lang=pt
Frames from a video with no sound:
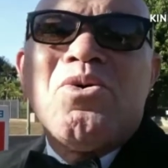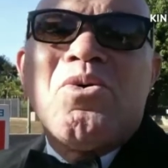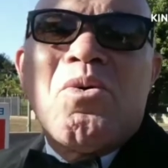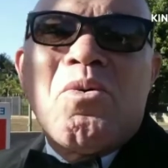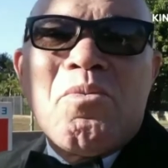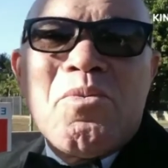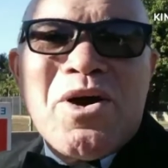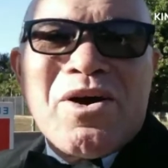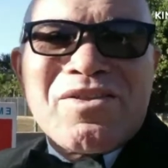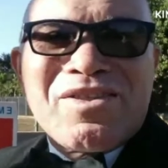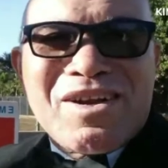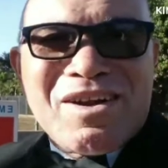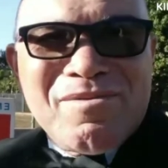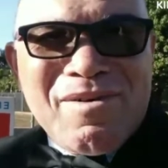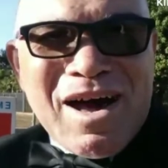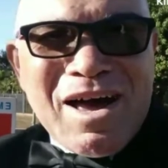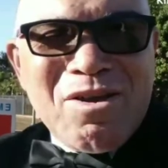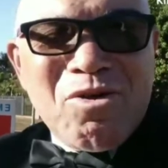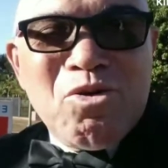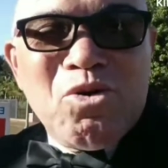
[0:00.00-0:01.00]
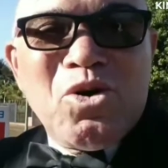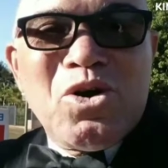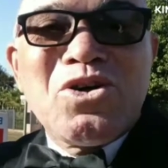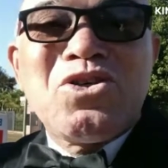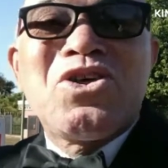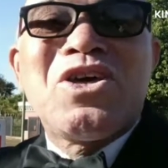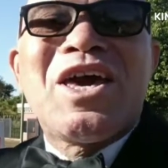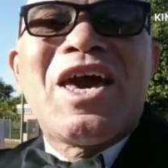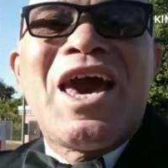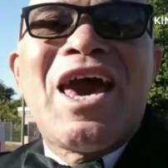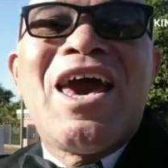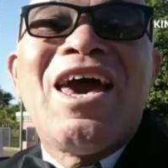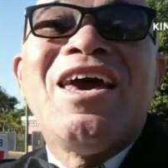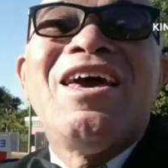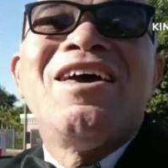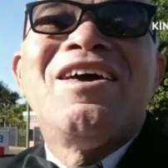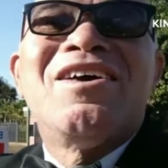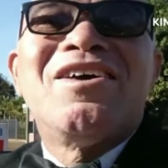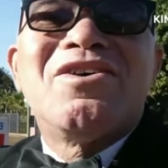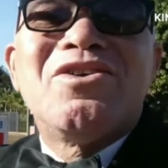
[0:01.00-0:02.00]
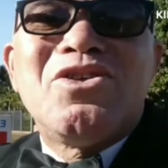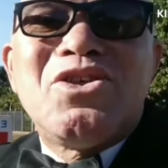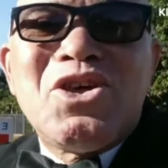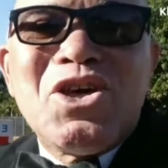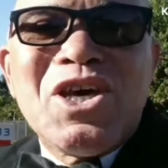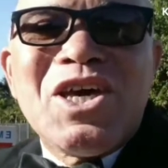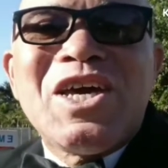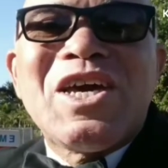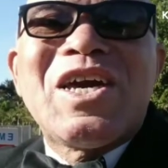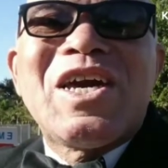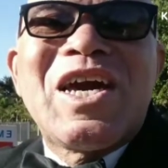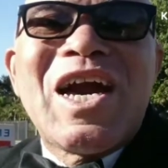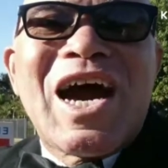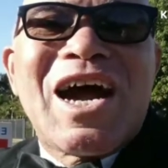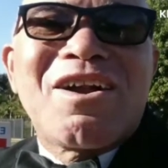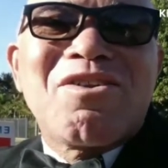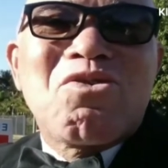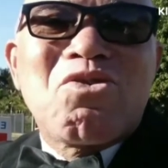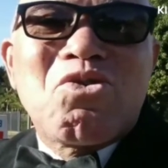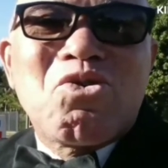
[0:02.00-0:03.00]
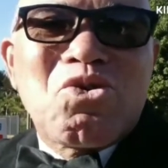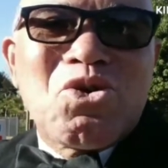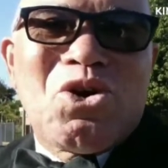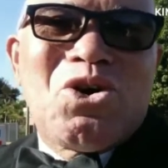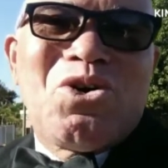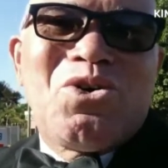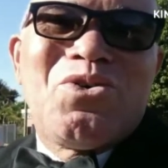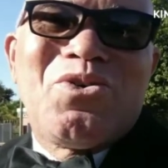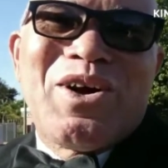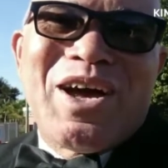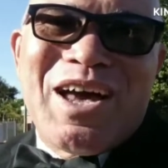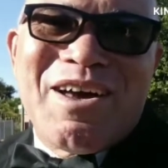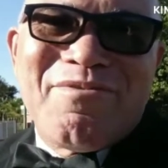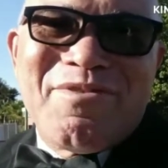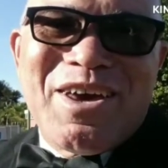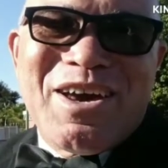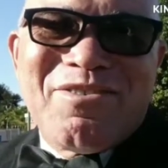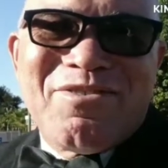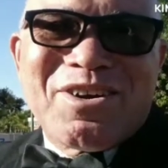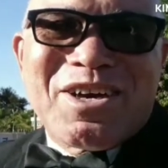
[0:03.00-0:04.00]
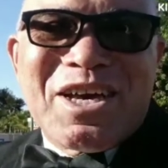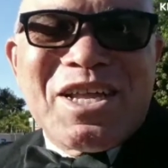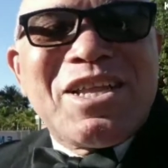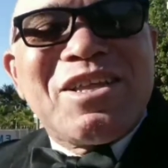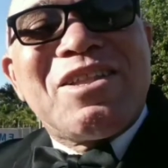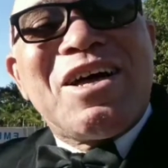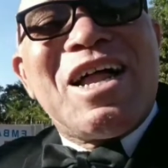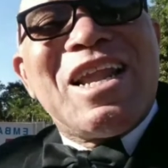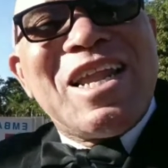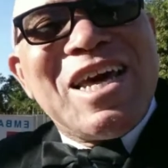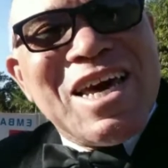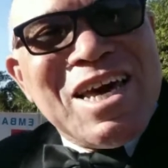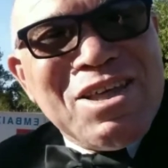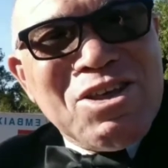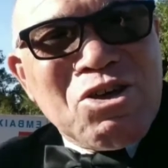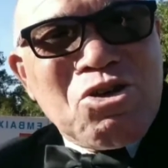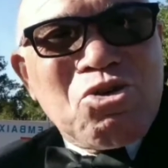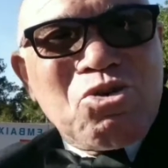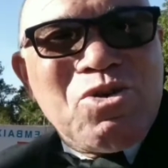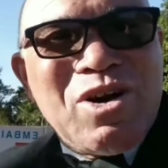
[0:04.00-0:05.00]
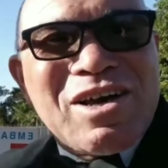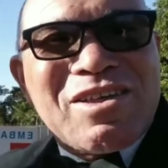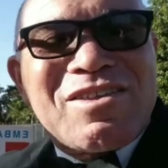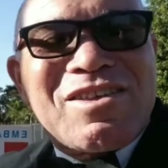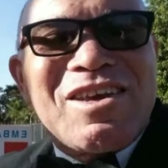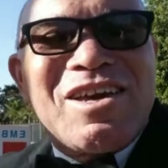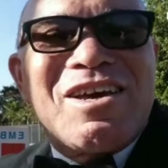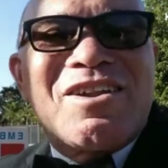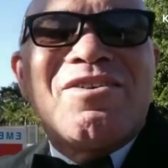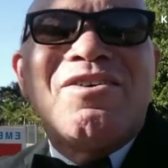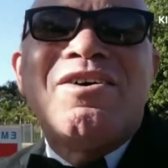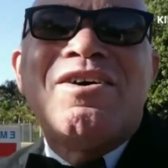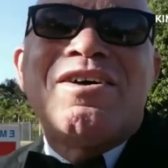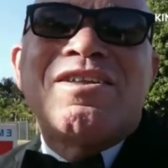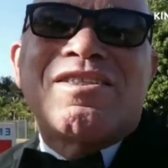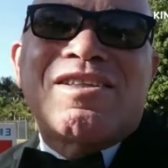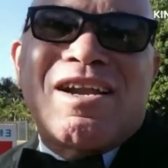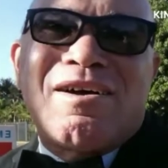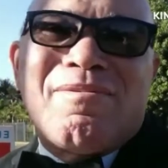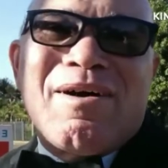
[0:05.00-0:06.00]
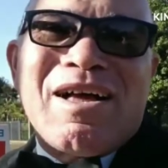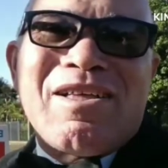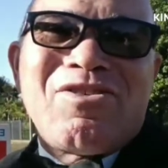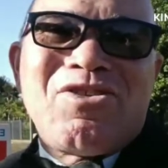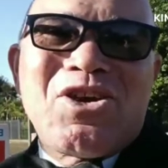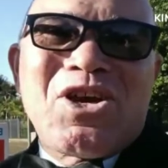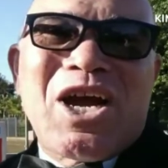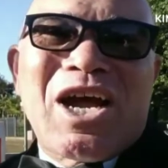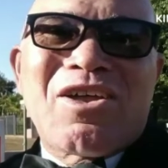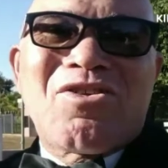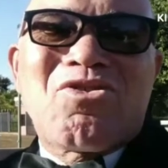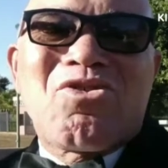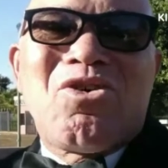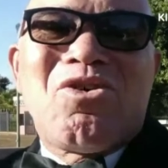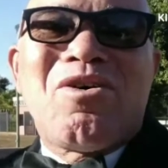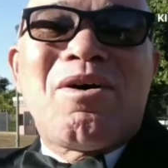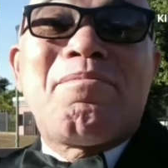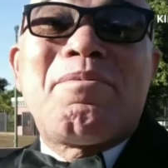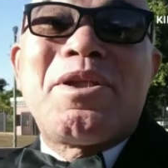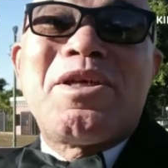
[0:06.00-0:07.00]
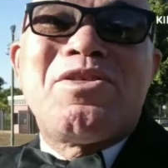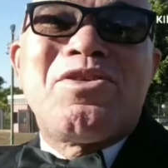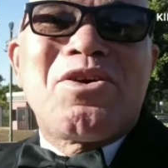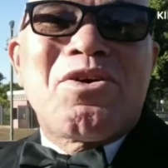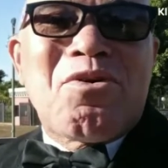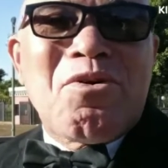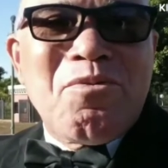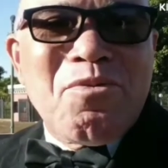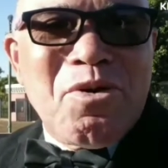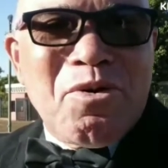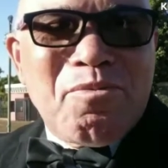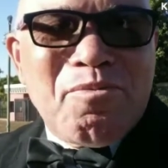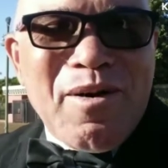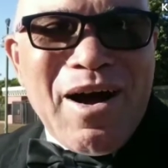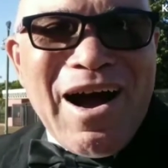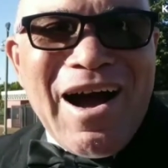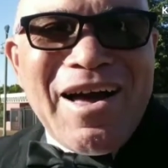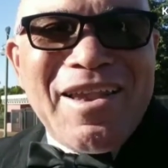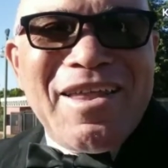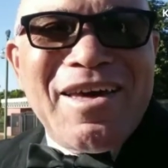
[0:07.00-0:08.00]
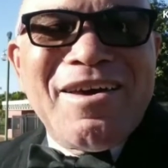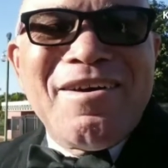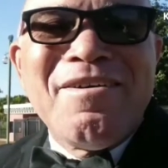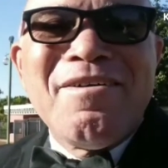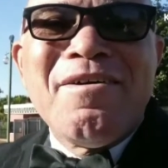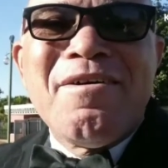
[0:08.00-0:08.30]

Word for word: O meu trabalho hoje é de garçom. É mesmo, querido. Além de churrasqueiro, trabalho de garçom, aprendi com meu pai, né?